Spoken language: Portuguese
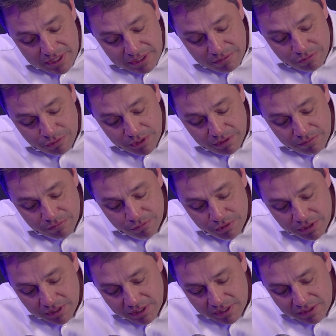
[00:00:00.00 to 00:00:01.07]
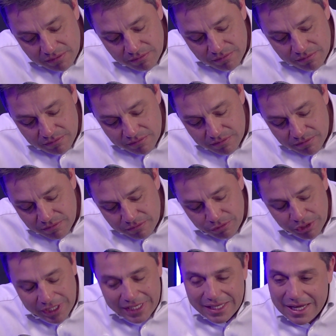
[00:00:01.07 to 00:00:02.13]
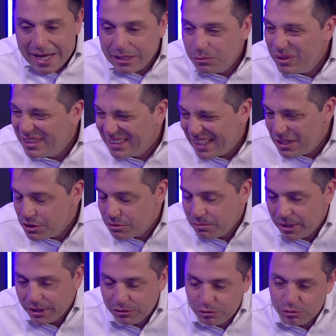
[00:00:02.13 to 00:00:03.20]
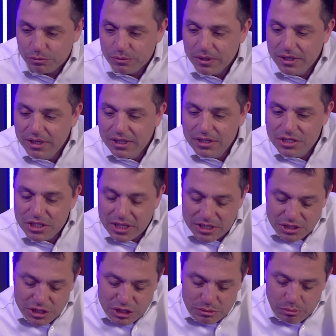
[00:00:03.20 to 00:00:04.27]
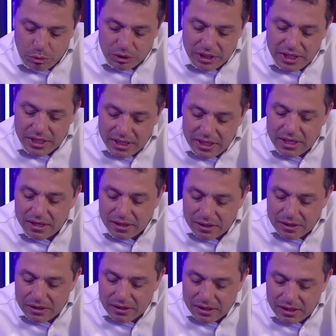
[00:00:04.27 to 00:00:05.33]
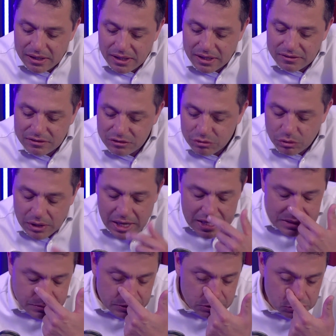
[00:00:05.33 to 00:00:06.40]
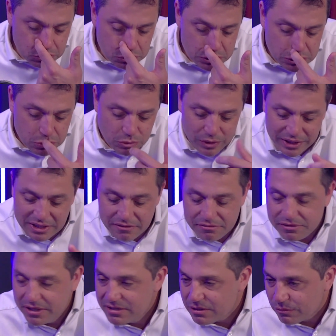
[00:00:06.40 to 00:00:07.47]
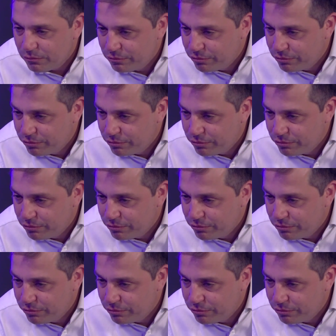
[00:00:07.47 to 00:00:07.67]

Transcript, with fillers: foi, foi foi criado o entendimento de que a gente poderia ah, assessorar as pessoas com renda fixa, com